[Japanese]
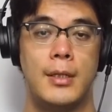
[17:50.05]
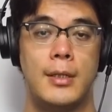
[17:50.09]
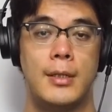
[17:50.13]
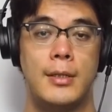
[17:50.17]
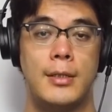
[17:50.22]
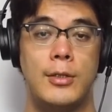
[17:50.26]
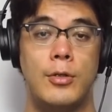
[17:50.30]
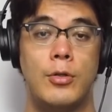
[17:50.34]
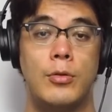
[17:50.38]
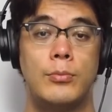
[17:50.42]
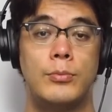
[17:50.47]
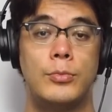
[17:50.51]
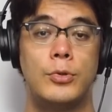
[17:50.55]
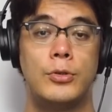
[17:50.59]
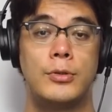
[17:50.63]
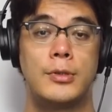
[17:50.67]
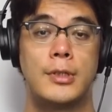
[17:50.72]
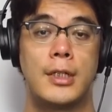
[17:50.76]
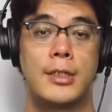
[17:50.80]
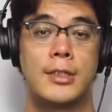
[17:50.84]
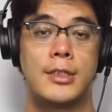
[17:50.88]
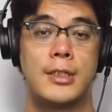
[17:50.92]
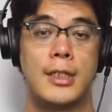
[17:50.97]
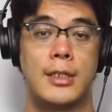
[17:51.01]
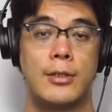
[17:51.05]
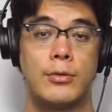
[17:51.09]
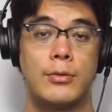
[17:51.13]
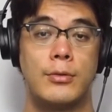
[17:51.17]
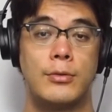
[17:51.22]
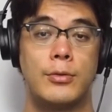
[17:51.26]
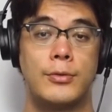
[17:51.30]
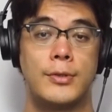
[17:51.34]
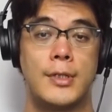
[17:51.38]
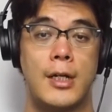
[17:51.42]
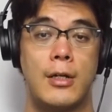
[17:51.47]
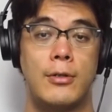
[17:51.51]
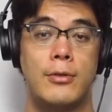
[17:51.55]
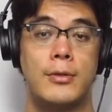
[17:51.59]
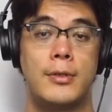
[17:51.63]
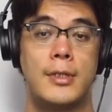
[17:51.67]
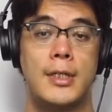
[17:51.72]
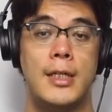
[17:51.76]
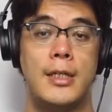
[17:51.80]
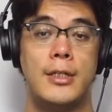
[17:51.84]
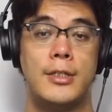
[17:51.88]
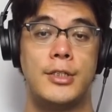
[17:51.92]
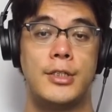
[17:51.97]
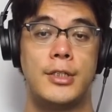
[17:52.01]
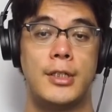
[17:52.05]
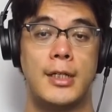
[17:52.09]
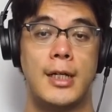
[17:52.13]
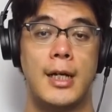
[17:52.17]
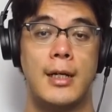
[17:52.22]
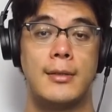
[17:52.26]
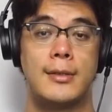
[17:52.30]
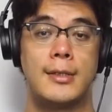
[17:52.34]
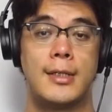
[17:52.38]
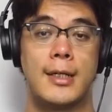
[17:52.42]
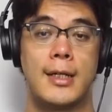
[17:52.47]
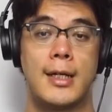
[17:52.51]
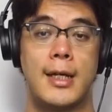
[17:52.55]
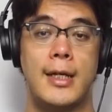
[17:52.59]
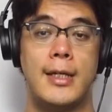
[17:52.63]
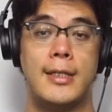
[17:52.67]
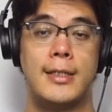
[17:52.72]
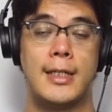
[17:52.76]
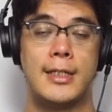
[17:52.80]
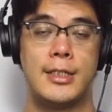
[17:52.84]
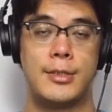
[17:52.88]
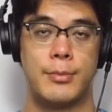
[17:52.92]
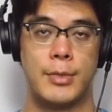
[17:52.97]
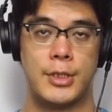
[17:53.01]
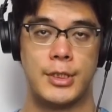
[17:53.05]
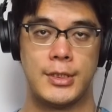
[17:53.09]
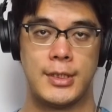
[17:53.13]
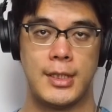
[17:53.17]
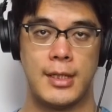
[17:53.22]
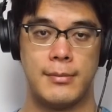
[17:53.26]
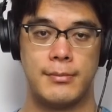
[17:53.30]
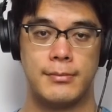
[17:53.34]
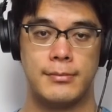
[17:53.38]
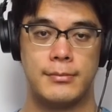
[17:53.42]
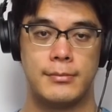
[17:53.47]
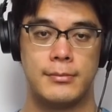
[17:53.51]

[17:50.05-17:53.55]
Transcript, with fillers: 日本文学者のドナルド・キン氏が他界いたしました。